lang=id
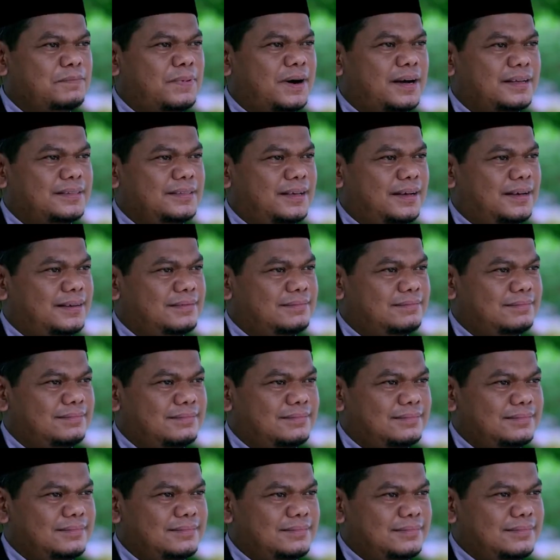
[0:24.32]
ba'dah.
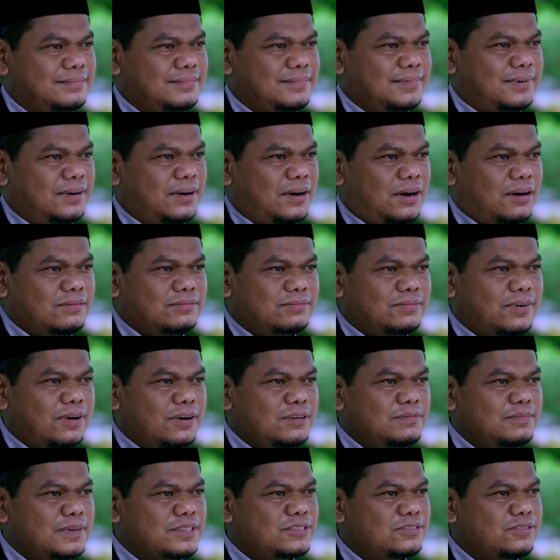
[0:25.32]

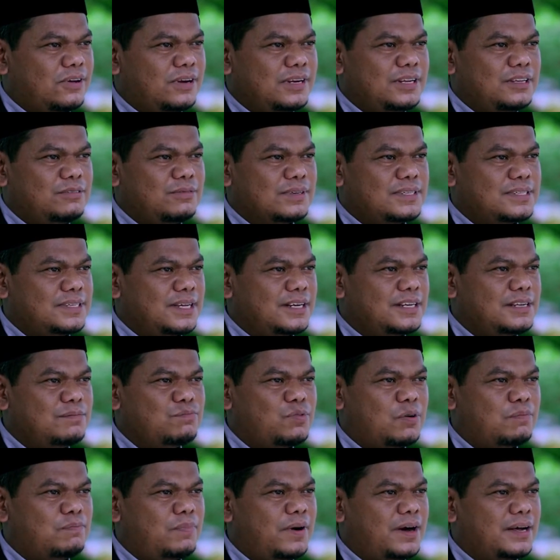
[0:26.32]
Allahumma salli wa
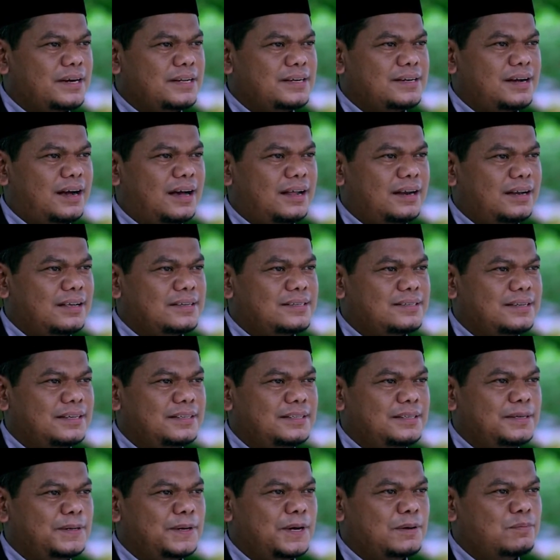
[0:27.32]
sallim wa barik ala
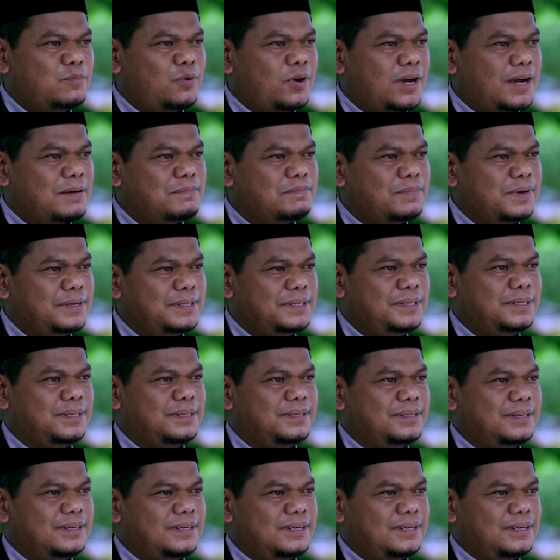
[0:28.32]
sayyidina
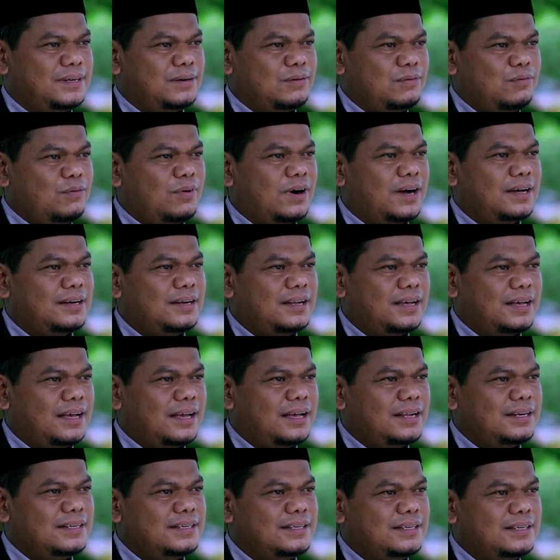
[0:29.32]
Muhammadin wa ala
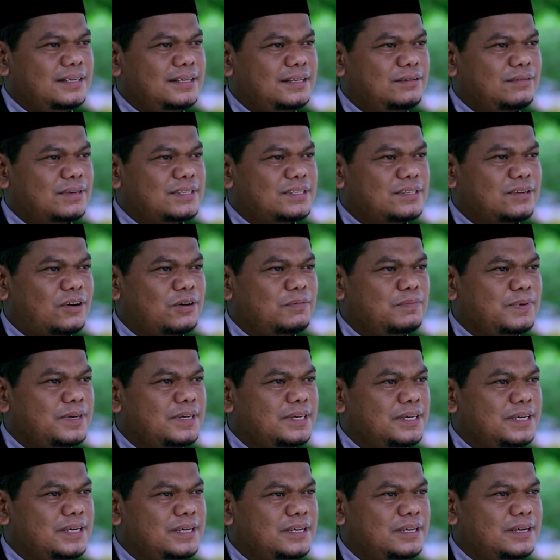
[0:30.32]
alihi wa
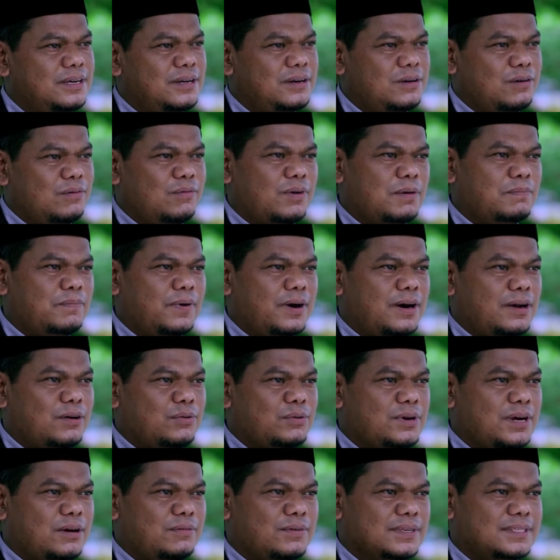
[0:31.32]
sahbihi wa
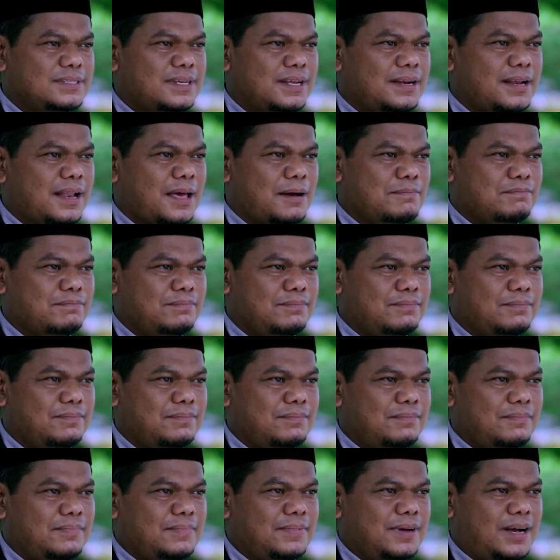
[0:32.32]
baraka wa salam.
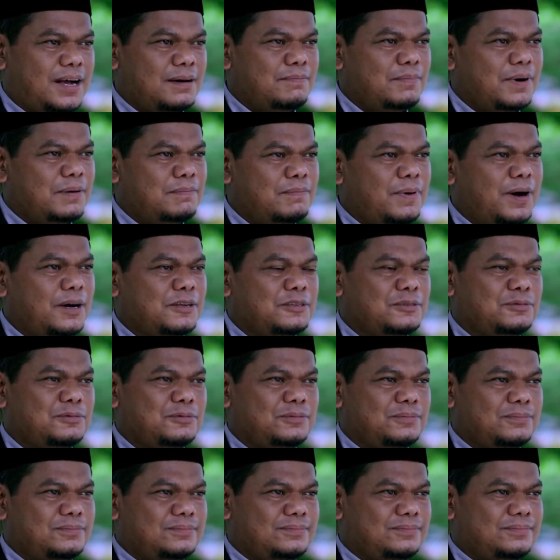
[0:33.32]
Amma ba'du.
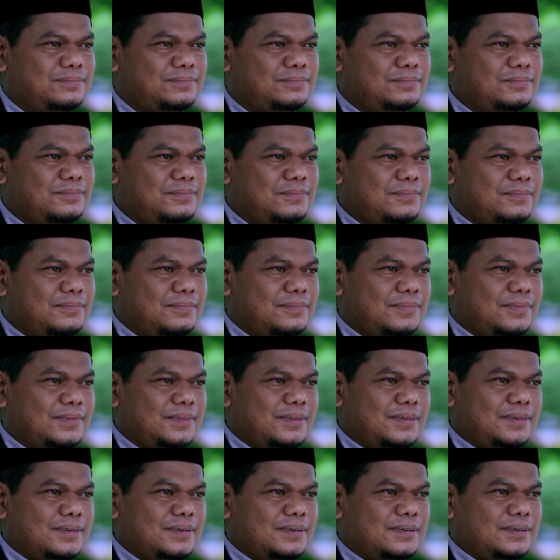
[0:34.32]

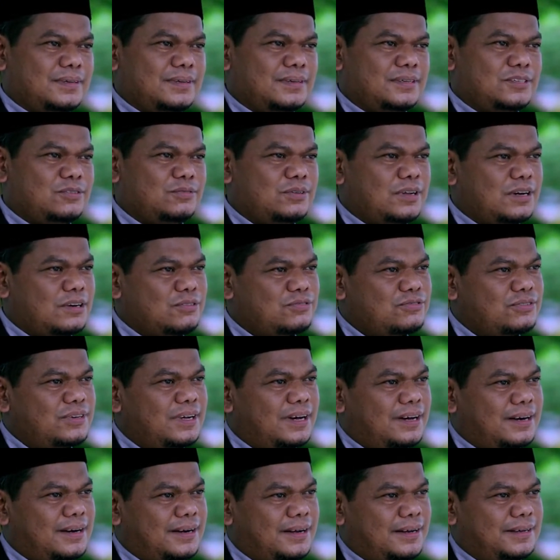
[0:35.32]

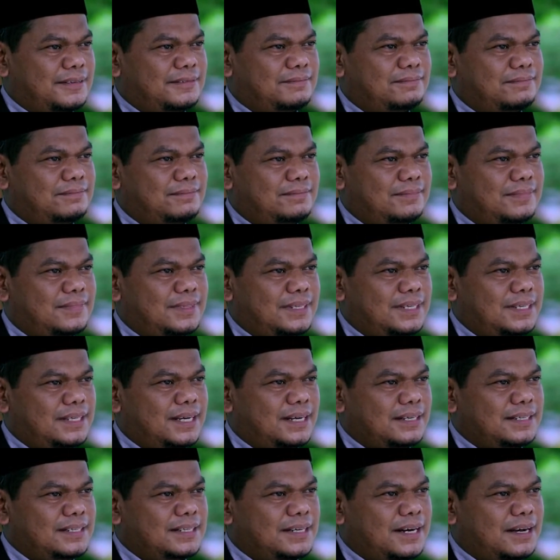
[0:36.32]
Saudara-saudara
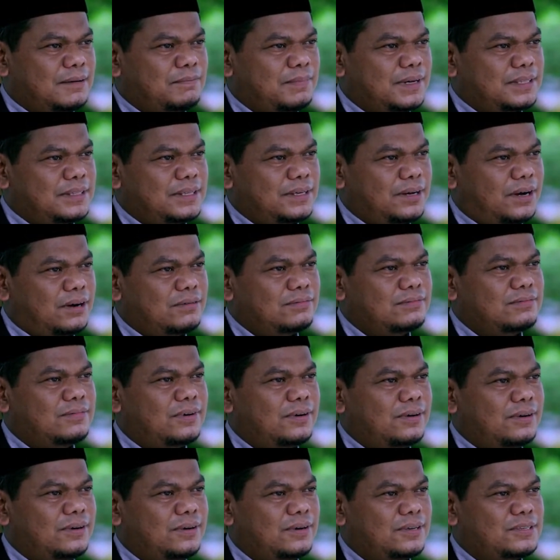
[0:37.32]
yang dirahmati
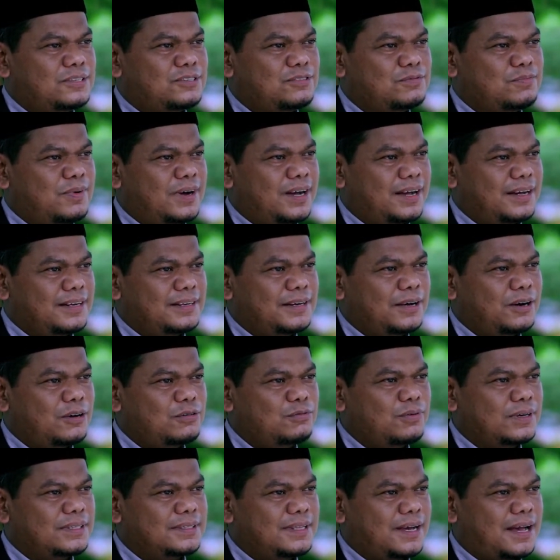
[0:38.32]
Allah
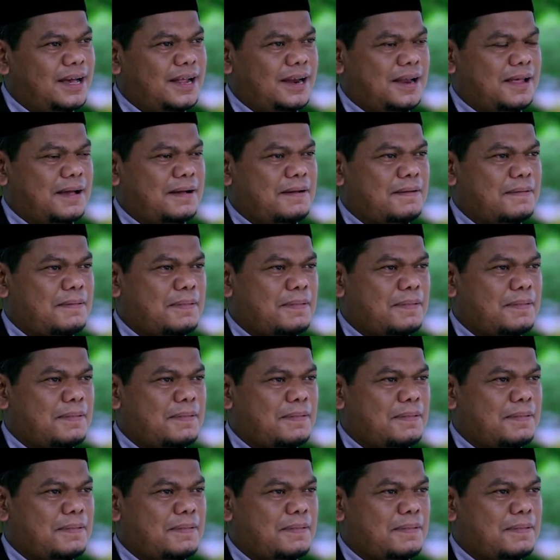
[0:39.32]
Subhanahu wa taala.